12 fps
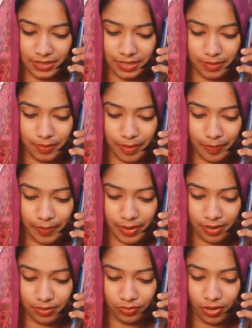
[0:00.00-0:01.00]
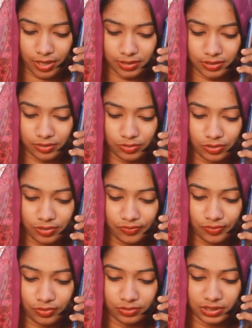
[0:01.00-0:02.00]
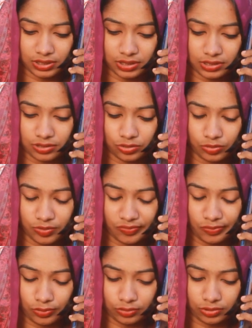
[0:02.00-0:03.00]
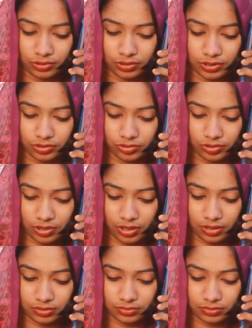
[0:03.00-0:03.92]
কি ব্যাপার কয়েকদিন ধরে ফোন দিতেছি তুমি ফোন ধরতেছো না